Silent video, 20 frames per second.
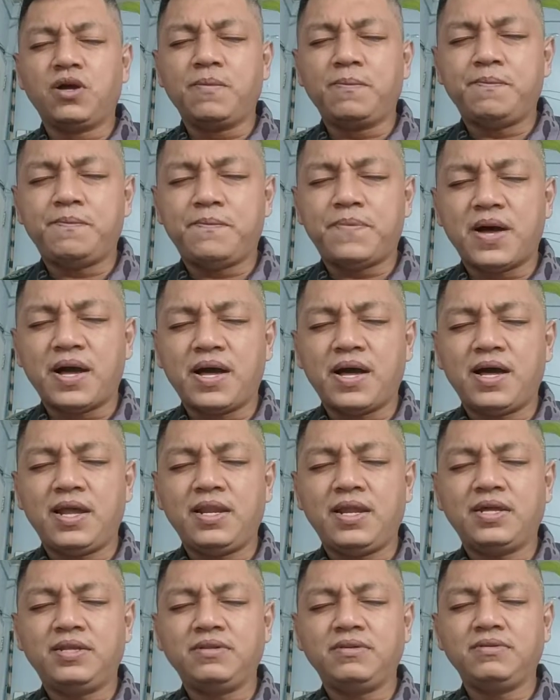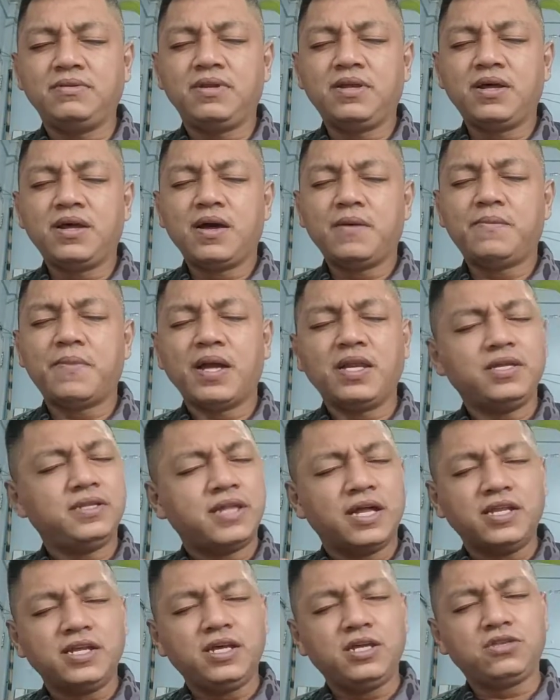ng pangalan,
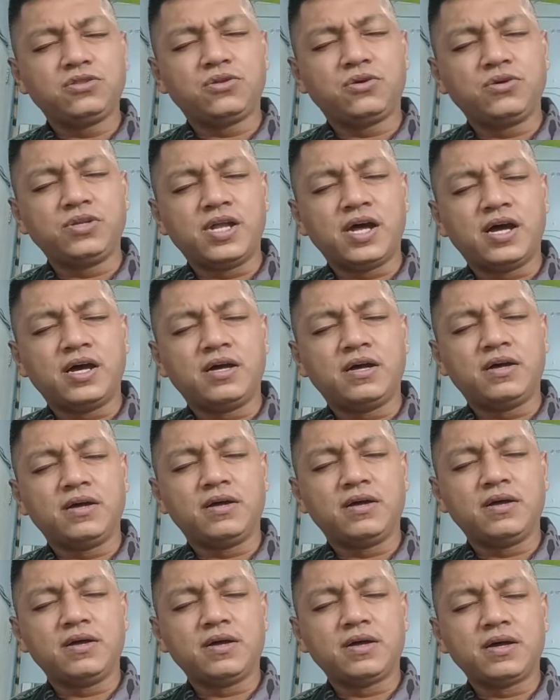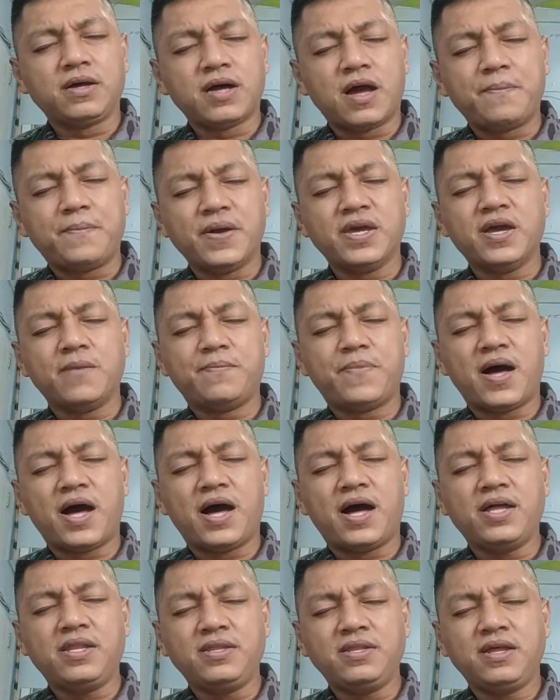palitan ito ng
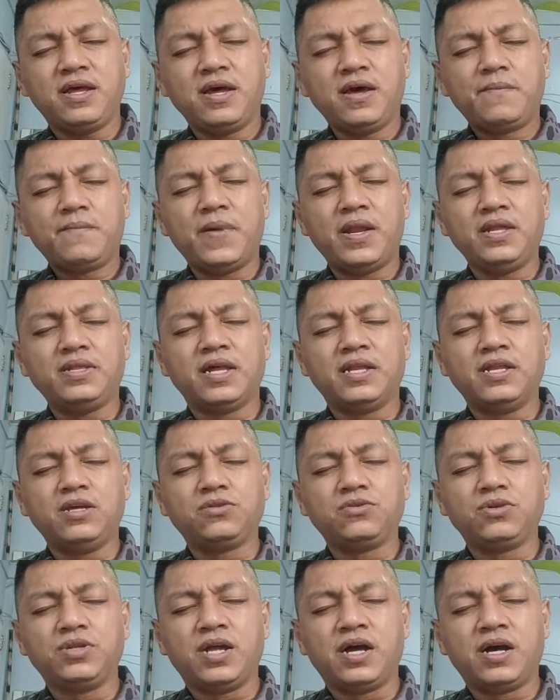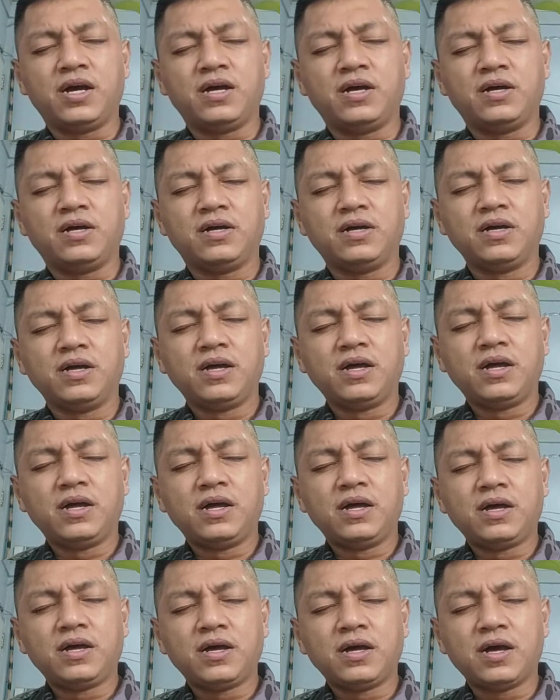kapayapaan, palitan ito ng
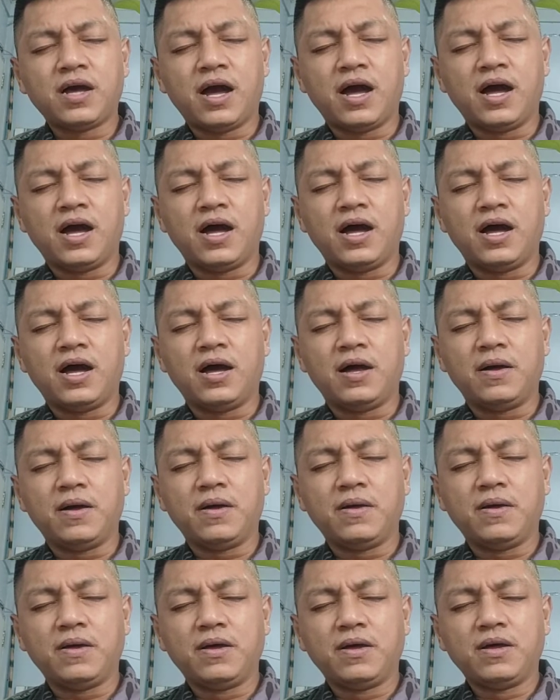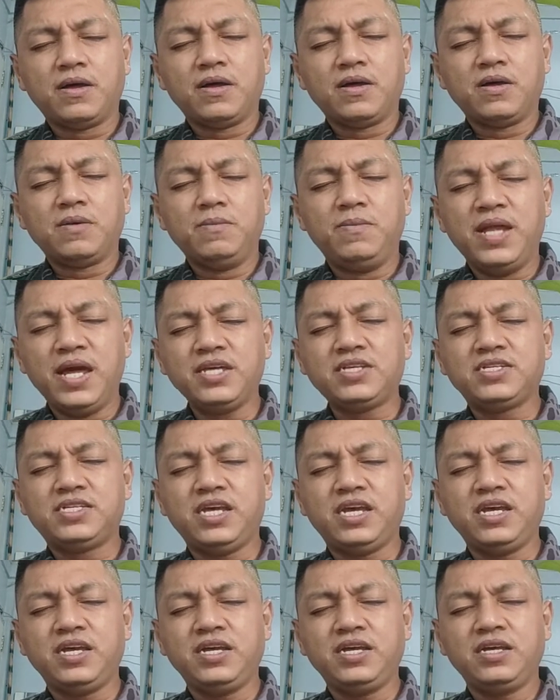uh,
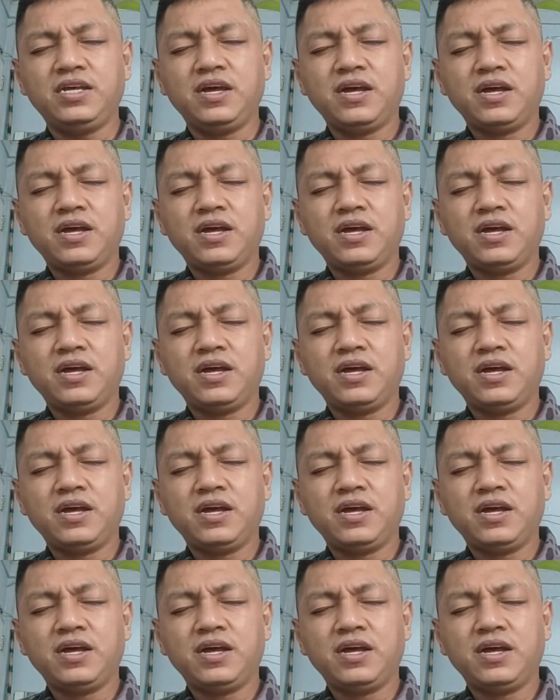blessing,